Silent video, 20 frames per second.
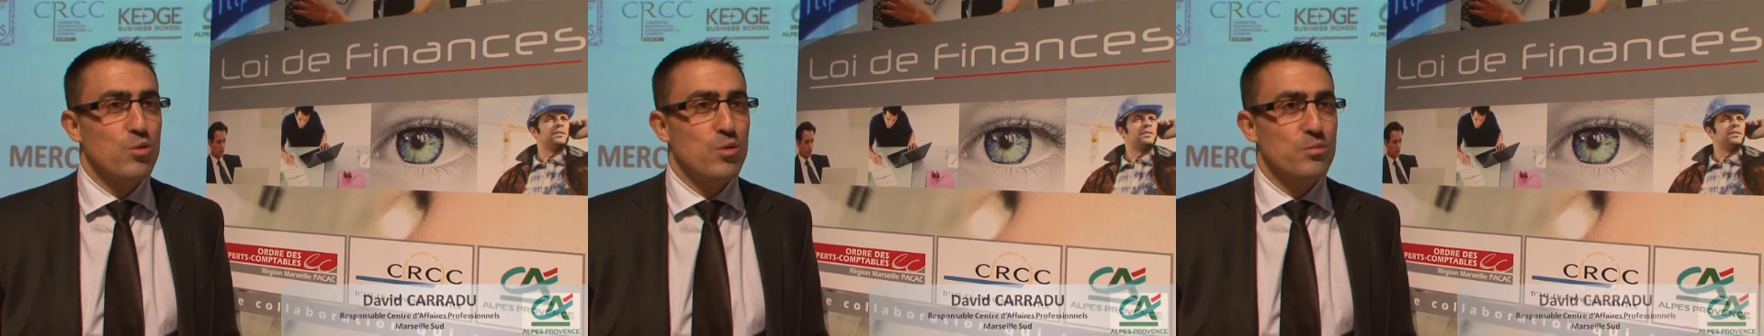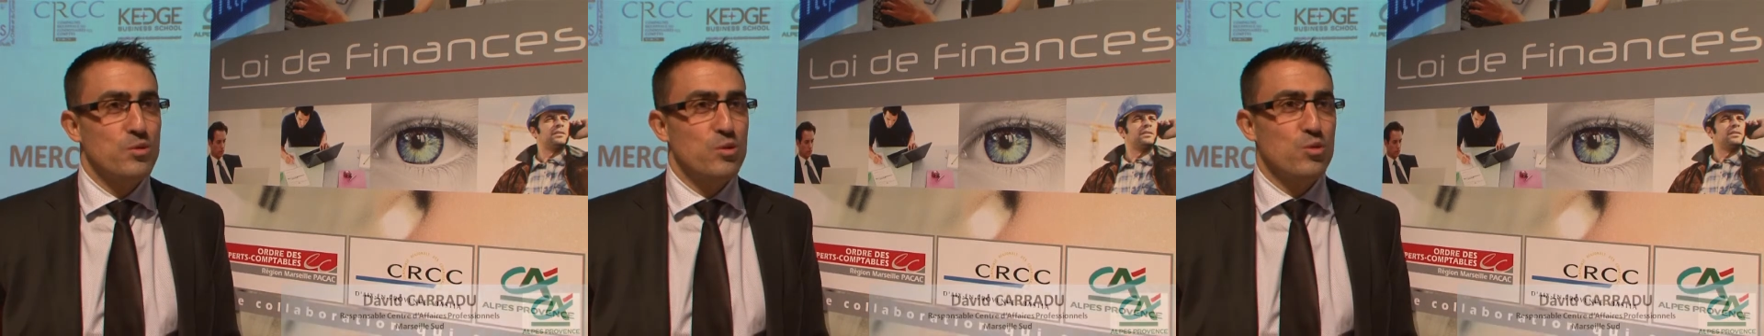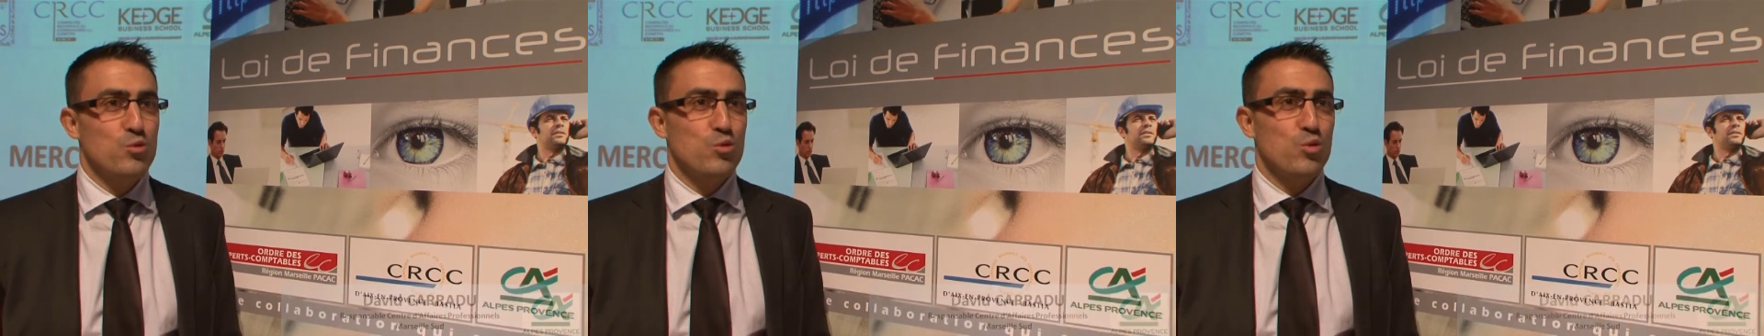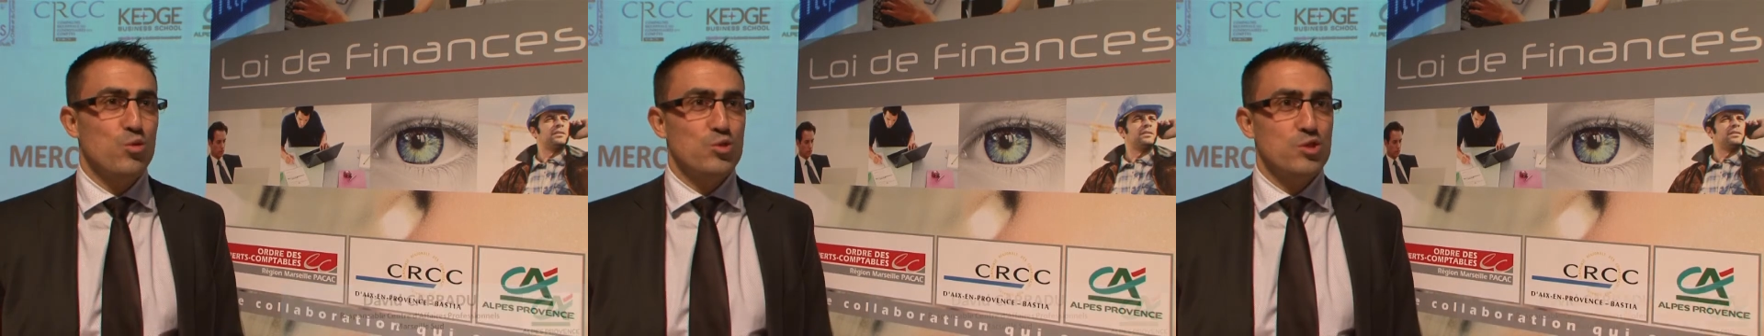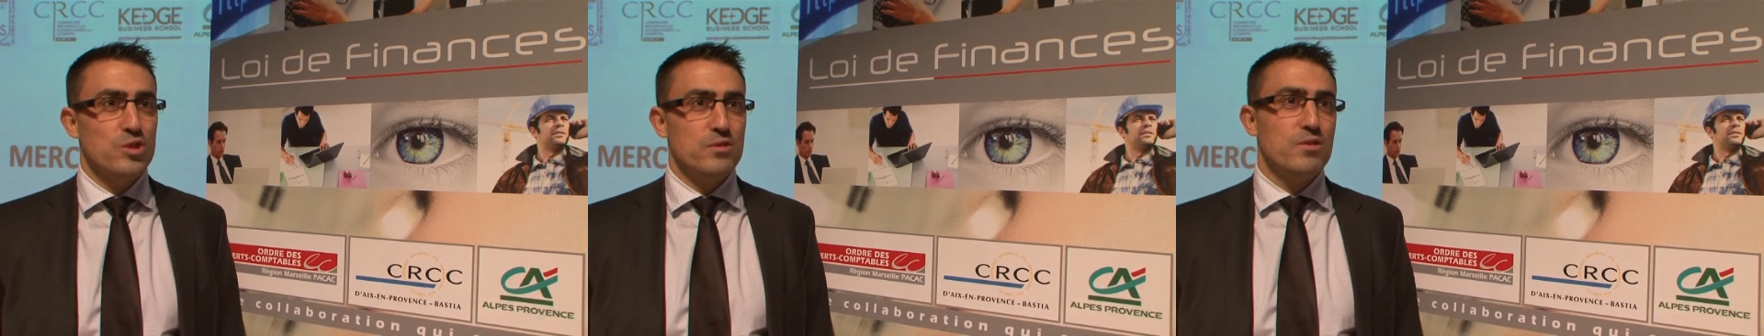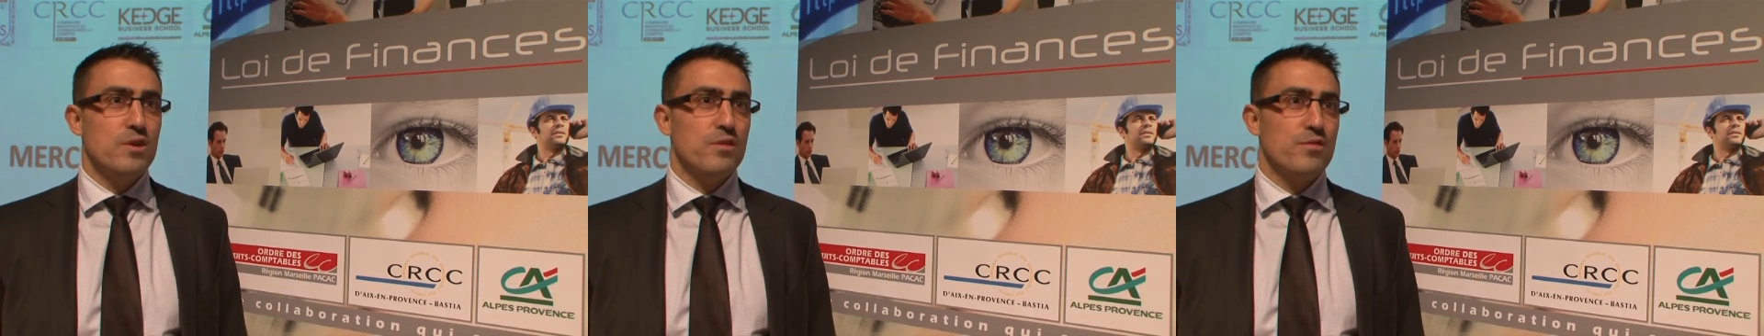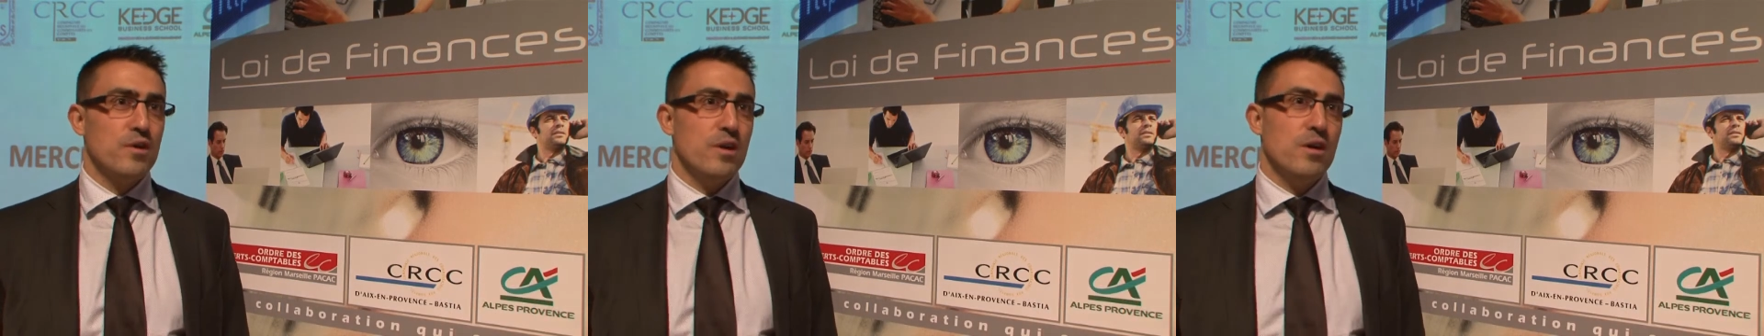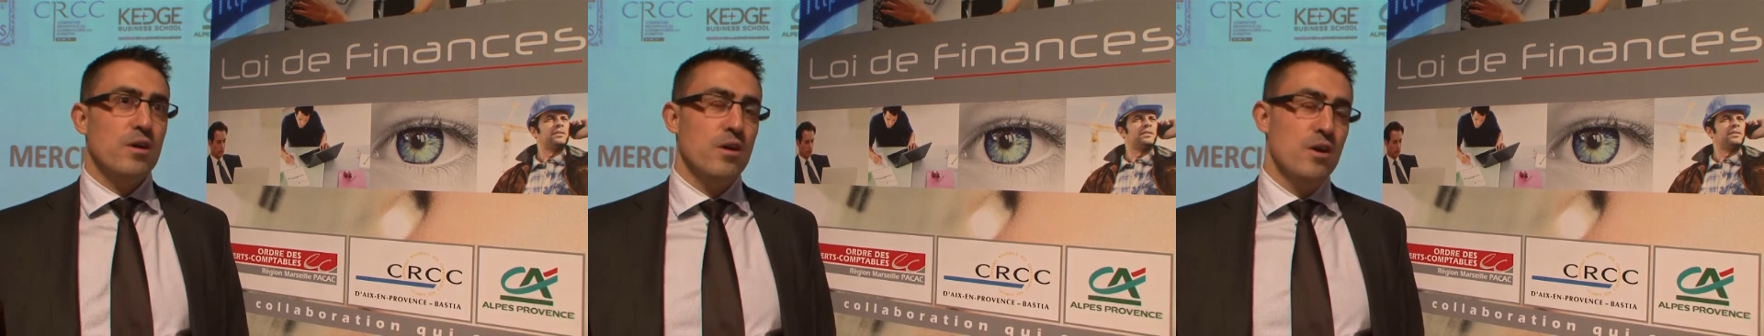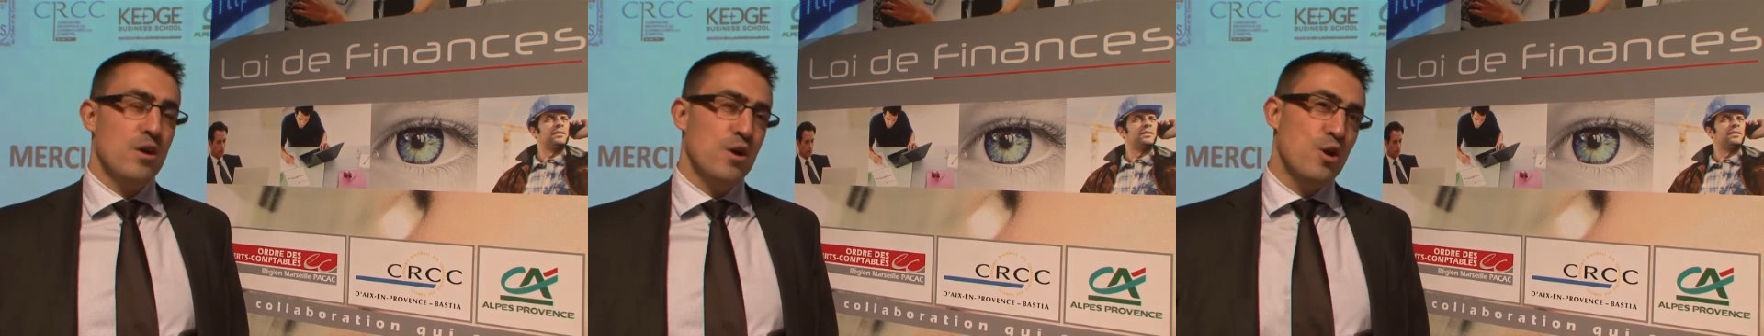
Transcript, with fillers: 3 millions d'euros de chiffre d'affaires